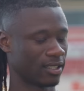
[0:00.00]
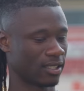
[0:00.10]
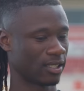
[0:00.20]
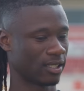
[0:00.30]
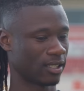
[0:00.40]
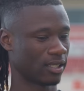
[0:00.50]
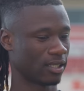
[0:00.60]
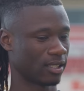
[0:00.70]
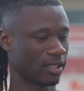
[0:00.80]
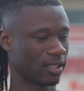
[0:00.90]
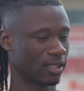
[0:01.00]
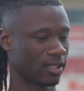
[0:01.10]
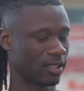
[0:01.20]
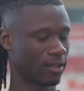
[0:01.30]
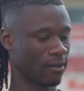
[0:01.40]
quand t'as signé, quand t'étais bien
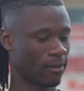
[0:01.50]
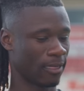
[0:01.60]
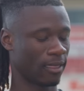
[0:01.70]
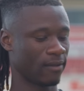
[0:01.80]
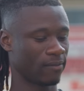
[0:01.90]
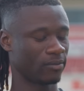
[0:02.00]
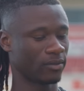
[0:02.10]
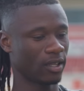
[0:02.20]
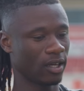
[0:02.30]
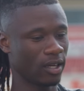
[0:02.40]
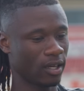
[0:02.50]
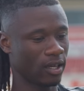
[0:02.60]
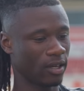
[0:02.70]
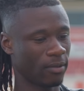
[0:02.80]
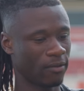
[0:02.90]

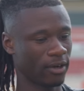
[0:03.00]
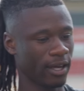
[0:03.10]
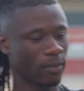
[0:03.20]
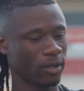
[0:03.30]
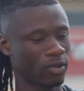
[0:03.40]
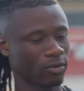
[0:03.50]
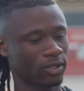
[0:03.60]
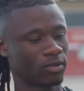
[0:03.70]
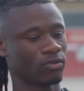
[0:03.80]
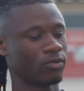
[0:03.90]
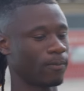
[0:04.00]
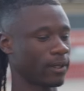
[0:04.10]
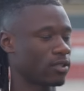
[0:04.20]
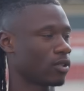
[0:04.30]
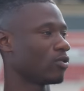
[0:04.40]
euh, bah voilà, après, non, je suis
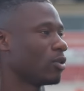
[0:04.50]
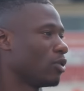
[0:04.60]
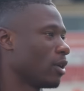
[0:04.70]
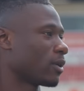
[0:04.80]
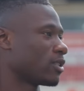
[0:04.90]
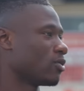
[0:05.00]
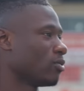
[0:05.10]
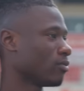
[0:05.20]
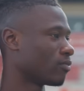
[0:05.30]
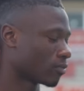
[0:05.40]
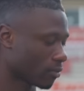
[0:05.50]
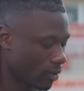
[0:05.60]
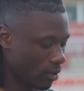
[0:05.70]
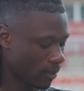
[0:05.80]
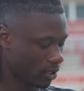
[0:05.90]
parti au début de la pré-saison.
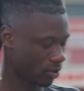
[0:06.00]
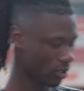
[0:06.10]
Partir au